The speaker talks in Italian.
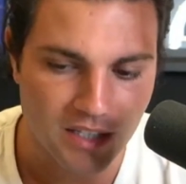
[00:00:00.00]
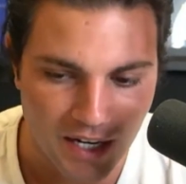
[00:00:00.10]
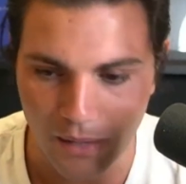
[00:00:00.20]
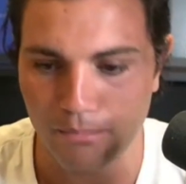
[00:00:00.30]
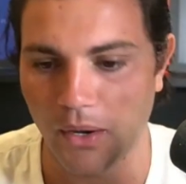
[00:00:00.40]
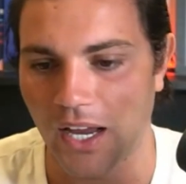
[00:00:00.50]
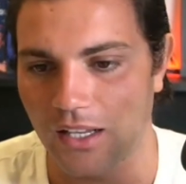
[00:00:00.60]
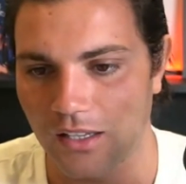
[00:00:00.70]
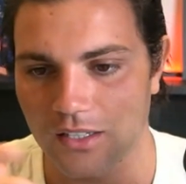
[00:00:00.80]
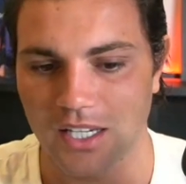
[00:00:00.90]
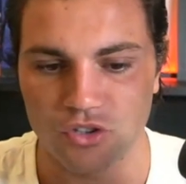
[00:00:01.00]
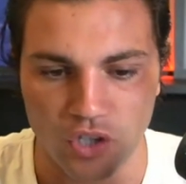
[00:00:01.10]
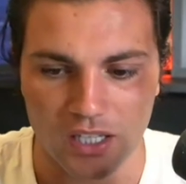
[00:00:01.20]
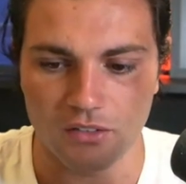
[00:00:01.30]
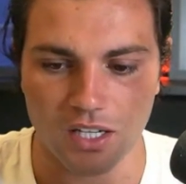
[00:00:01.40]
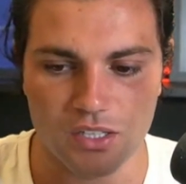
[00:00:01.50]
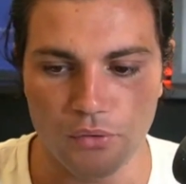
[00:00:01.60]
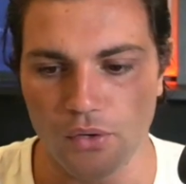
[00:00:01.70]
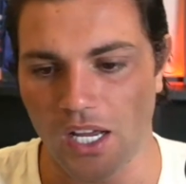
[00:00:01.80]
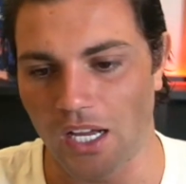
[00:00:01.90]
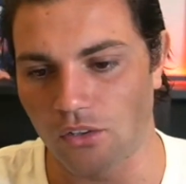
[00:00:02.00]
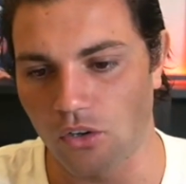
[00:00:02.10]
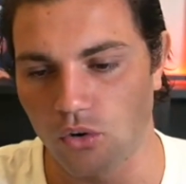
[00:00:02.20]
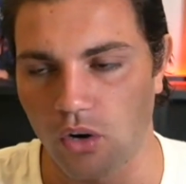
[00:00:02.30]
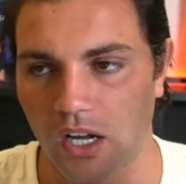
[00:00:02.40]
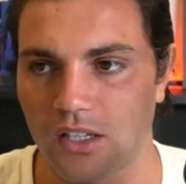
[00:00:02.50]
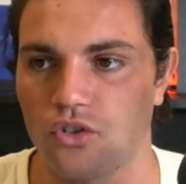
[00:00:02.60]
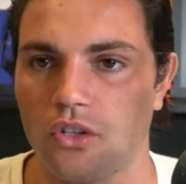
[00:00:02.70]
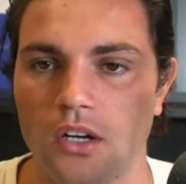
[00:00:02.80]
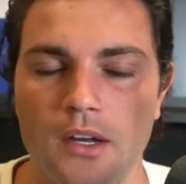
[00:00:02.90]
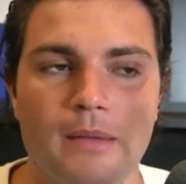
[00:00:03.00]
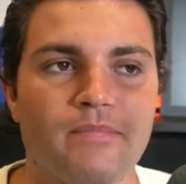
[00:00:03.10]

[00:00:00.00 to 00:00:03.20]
hai dei brand, sei già diversificato, allora dici,